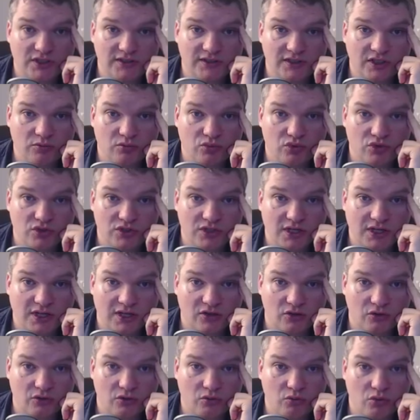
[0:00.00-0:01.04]
cette bougie là
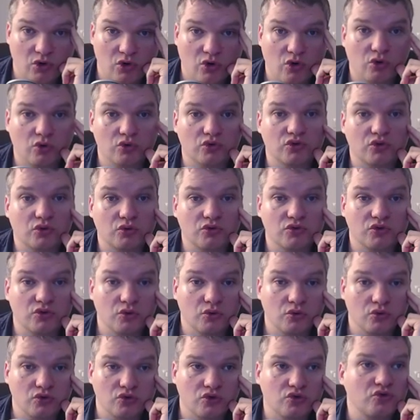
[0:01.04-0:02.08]
actuellement en
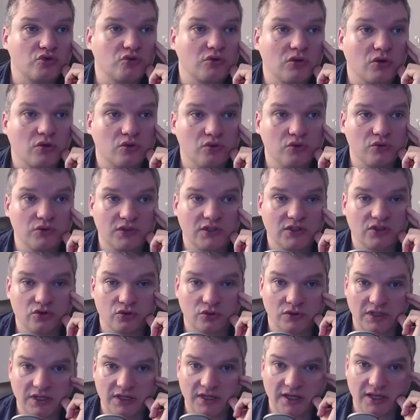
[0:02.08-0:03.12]
construction, je suis en UT
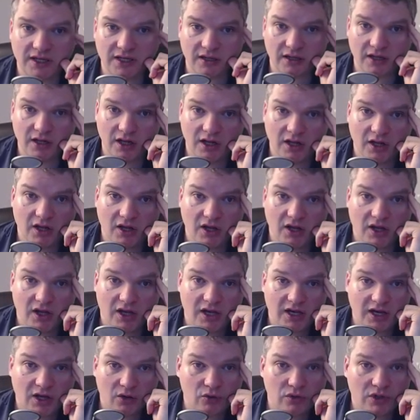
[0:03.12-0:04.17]
journalière,
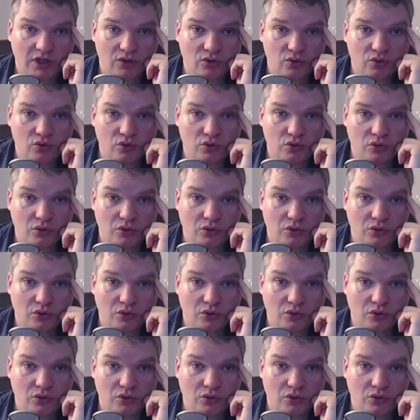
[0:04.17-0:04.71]
et là on a eu